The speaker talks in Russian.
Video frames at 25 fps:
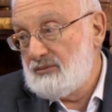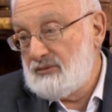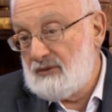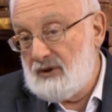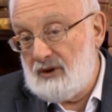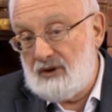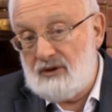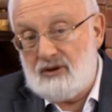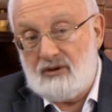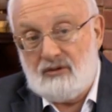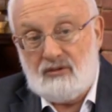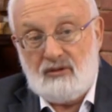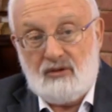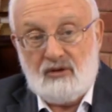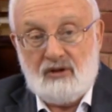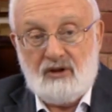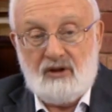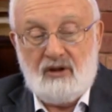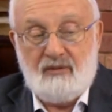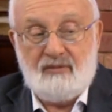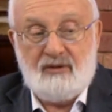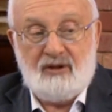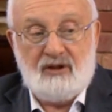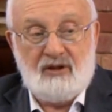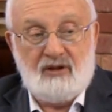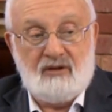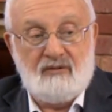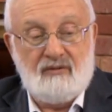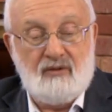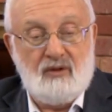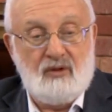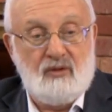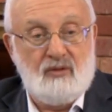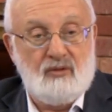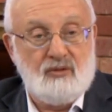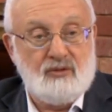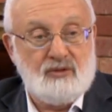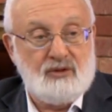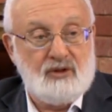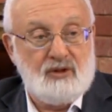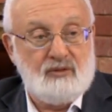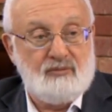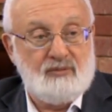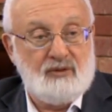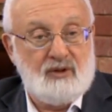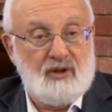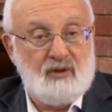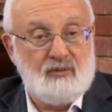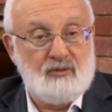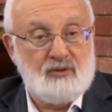но это только нам от этого
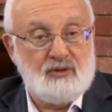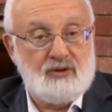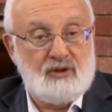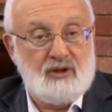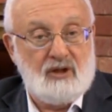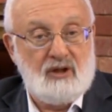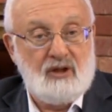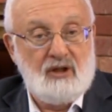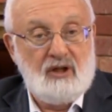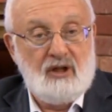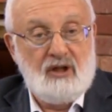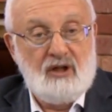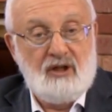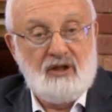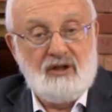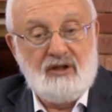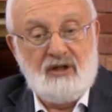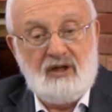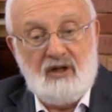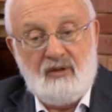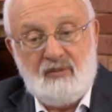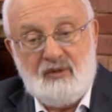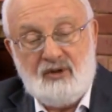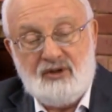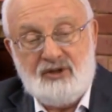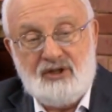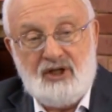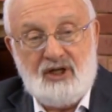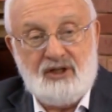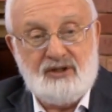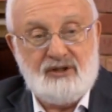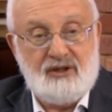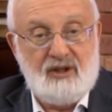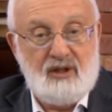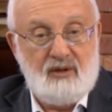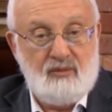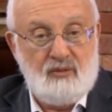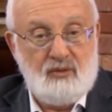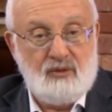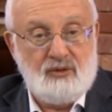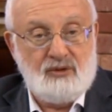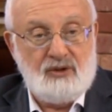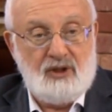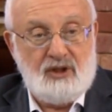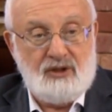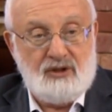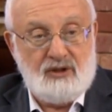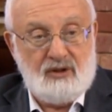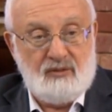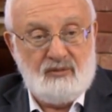хуже, потому что, не обращаясь к нему,
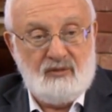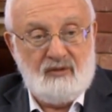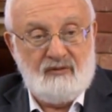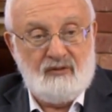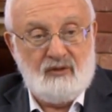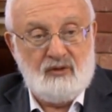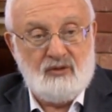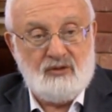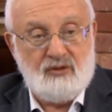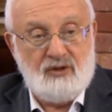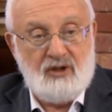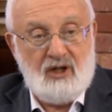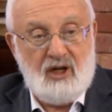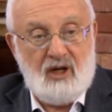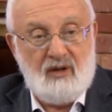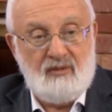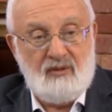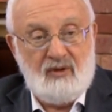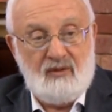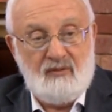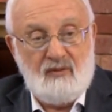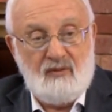значит, мы вынуждаем